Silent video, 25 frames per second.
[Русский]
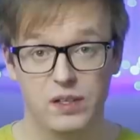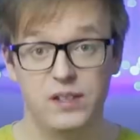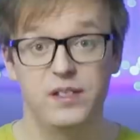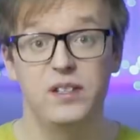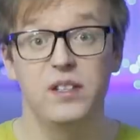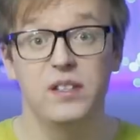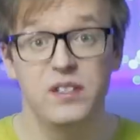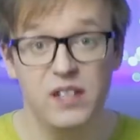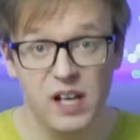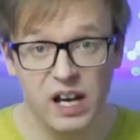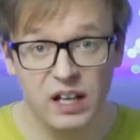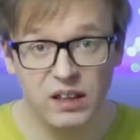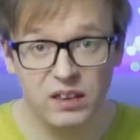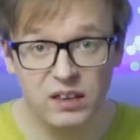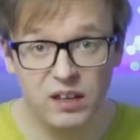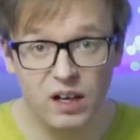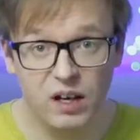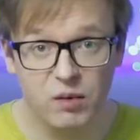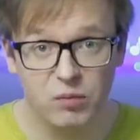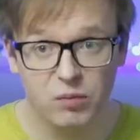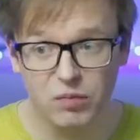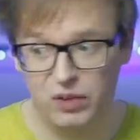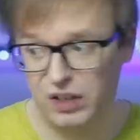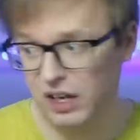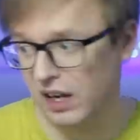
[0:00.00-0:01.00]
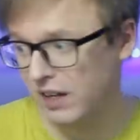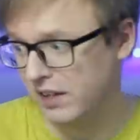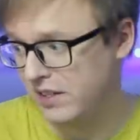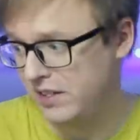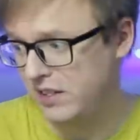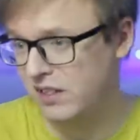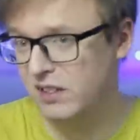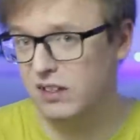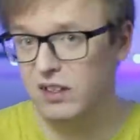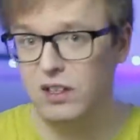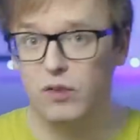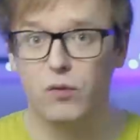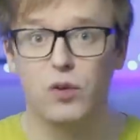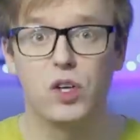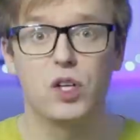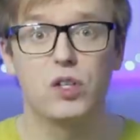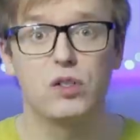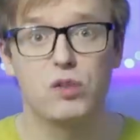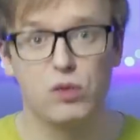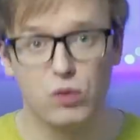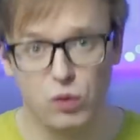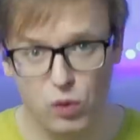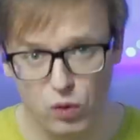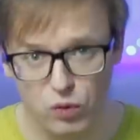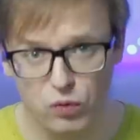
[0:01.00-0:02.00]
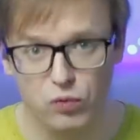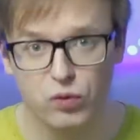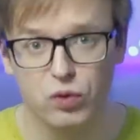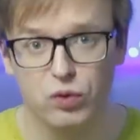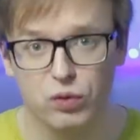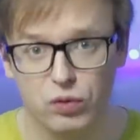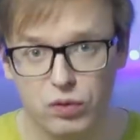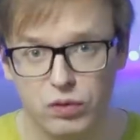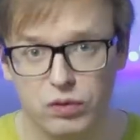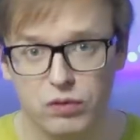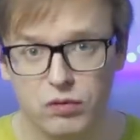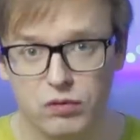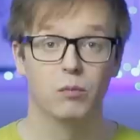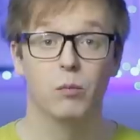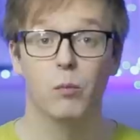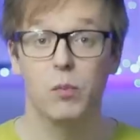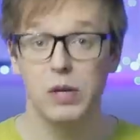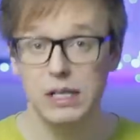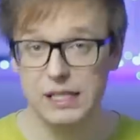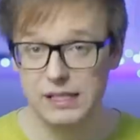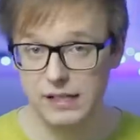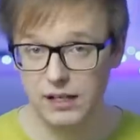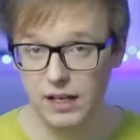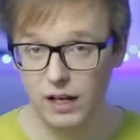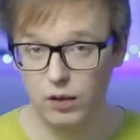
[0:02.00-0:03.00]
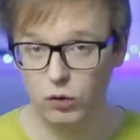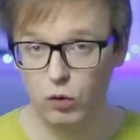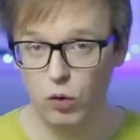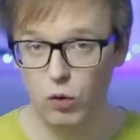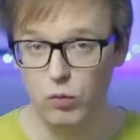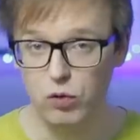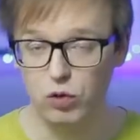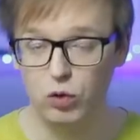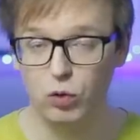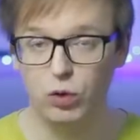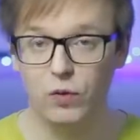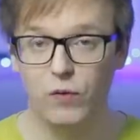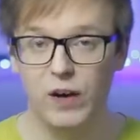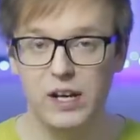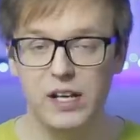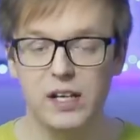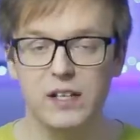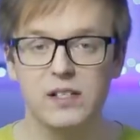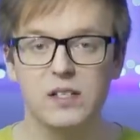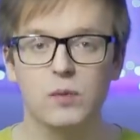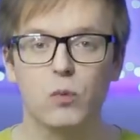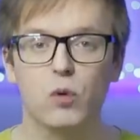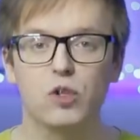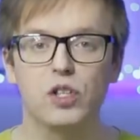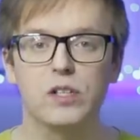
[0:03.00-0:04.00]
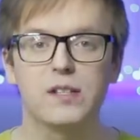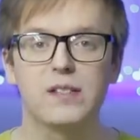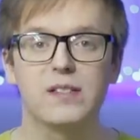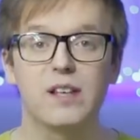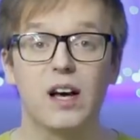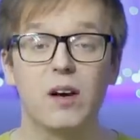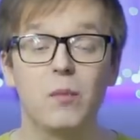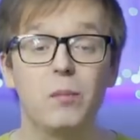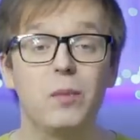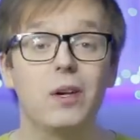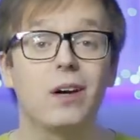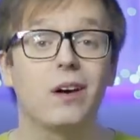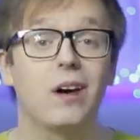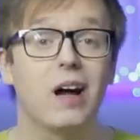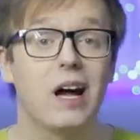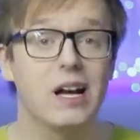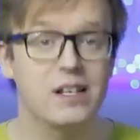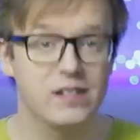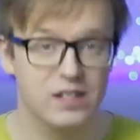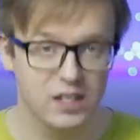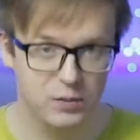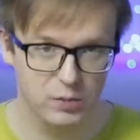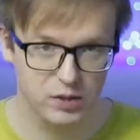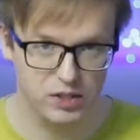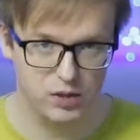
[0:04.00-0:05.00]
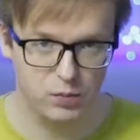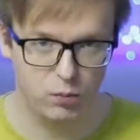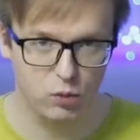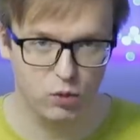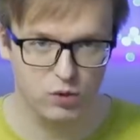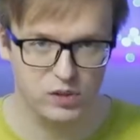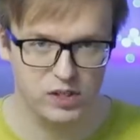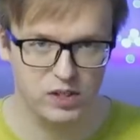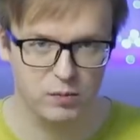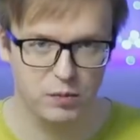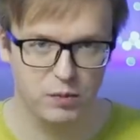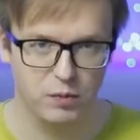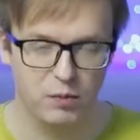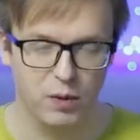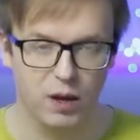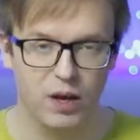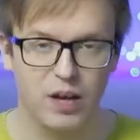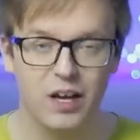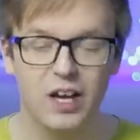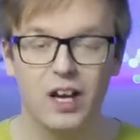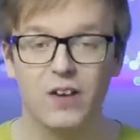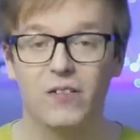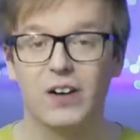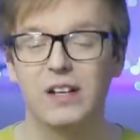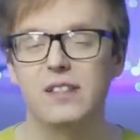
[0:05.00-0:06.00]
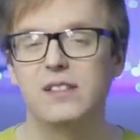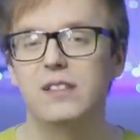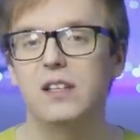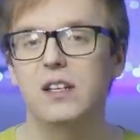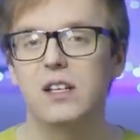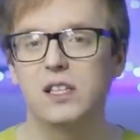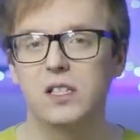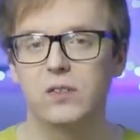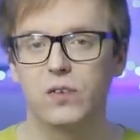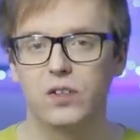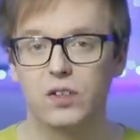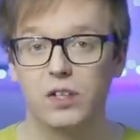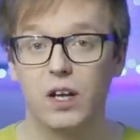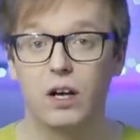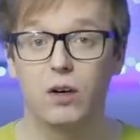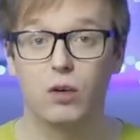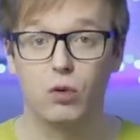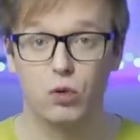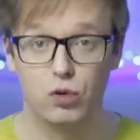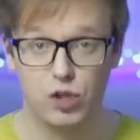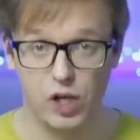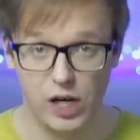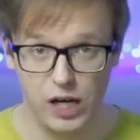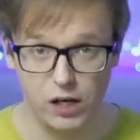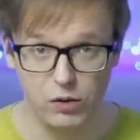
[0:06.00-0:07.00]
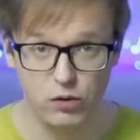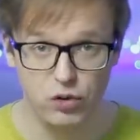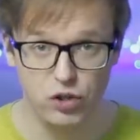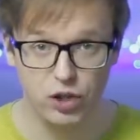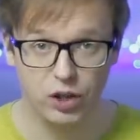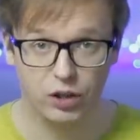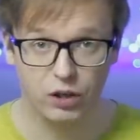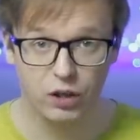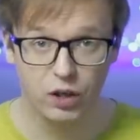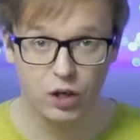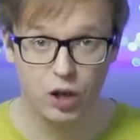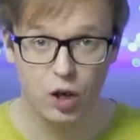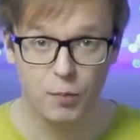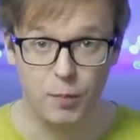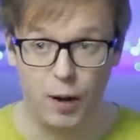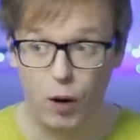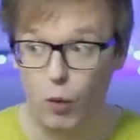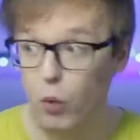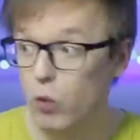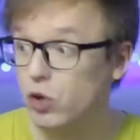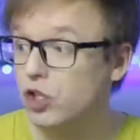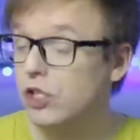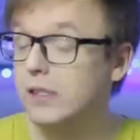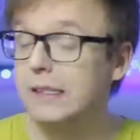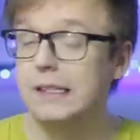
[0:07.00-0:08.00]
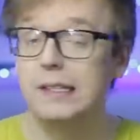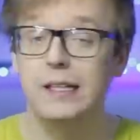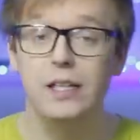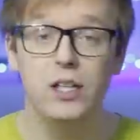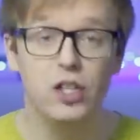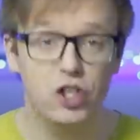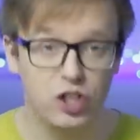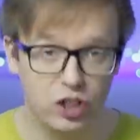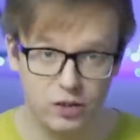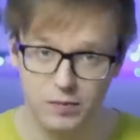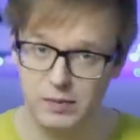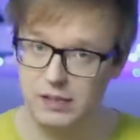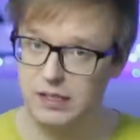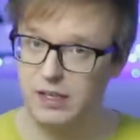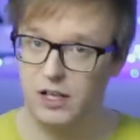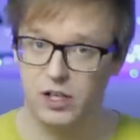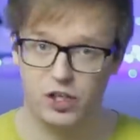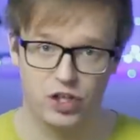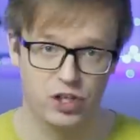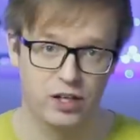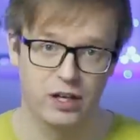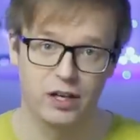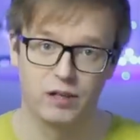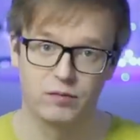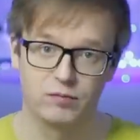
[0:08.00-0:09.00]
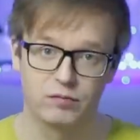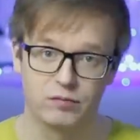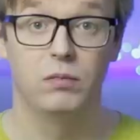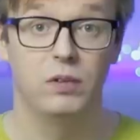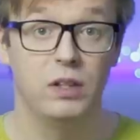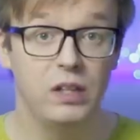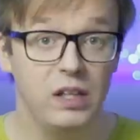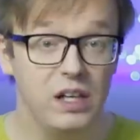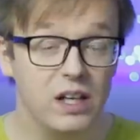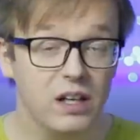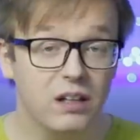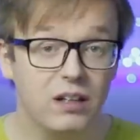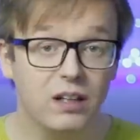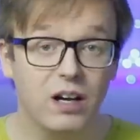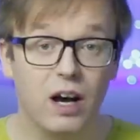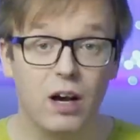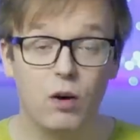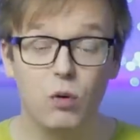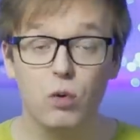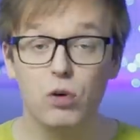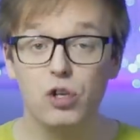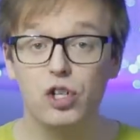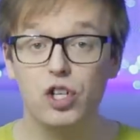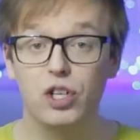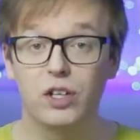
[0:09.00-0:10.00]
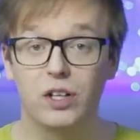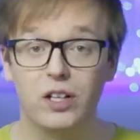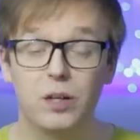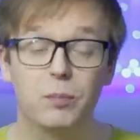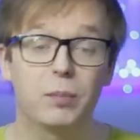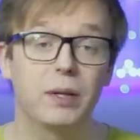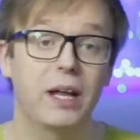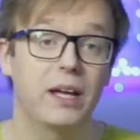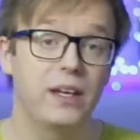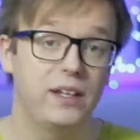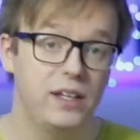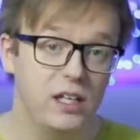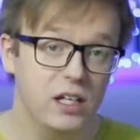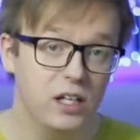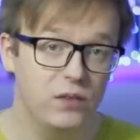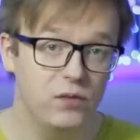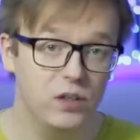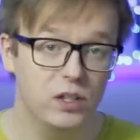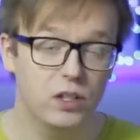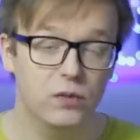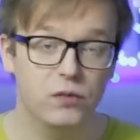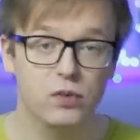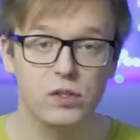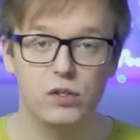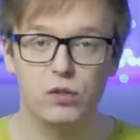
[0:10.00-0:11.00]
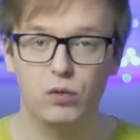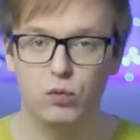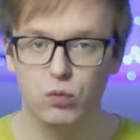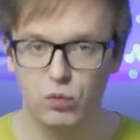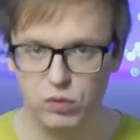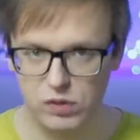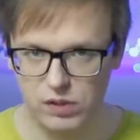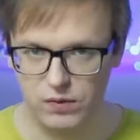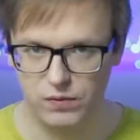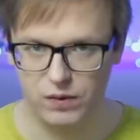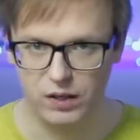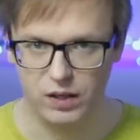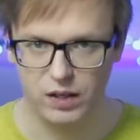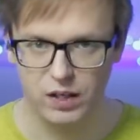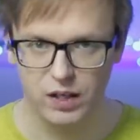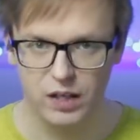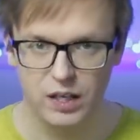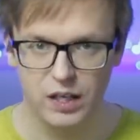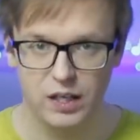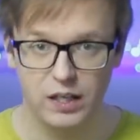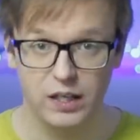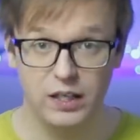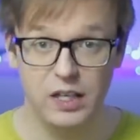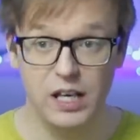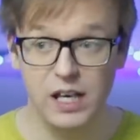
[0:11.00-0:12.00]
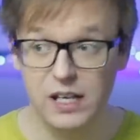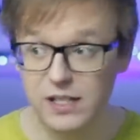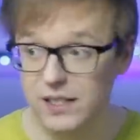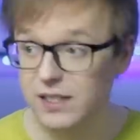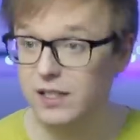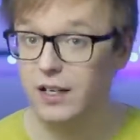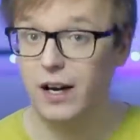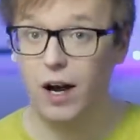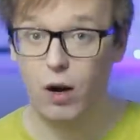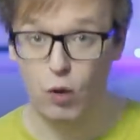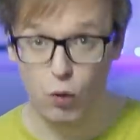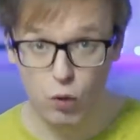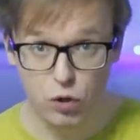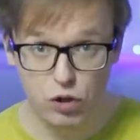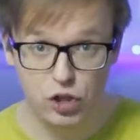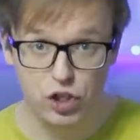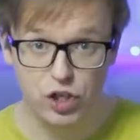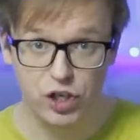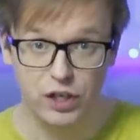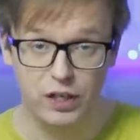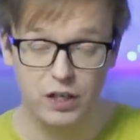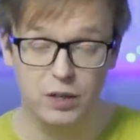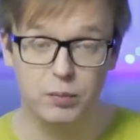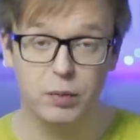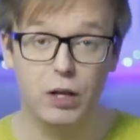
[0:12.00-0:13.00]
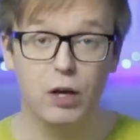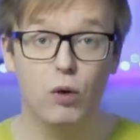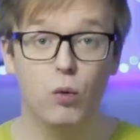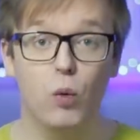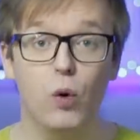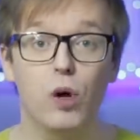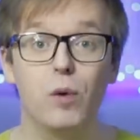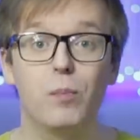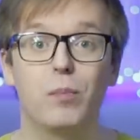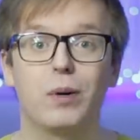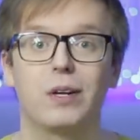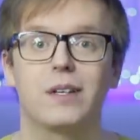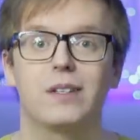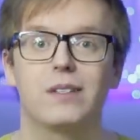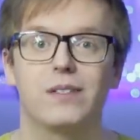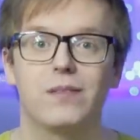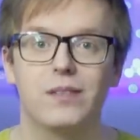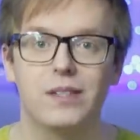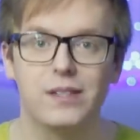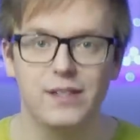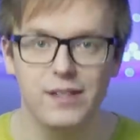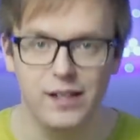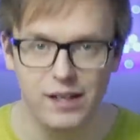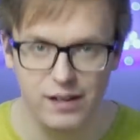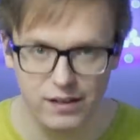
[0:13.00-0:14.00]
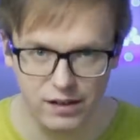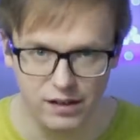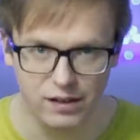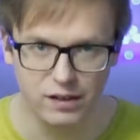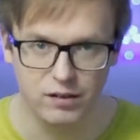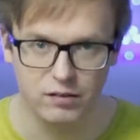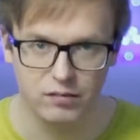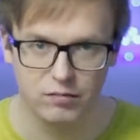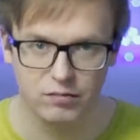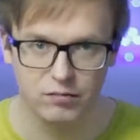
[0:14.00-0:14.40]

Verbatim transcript: Сидят там, картинки вырисовывают. Мысль о том, что Творец может самыми разными способами воздействовать на окружающих, похоже, слишком сложна. Нет хороших или плохих видов искусства. Есть хорошее или плохое произведение.